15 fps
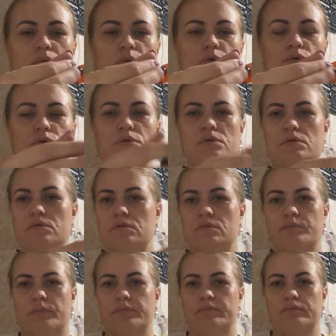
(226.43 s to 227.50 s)
то есть
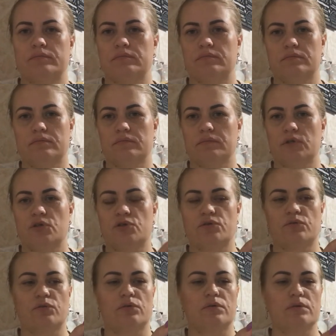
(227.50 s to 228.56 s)

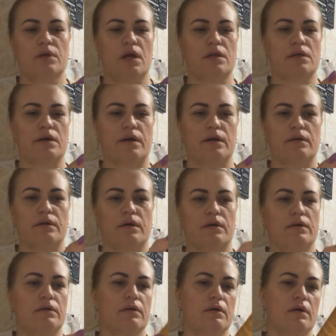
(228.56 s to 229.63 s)
ничего не открыто.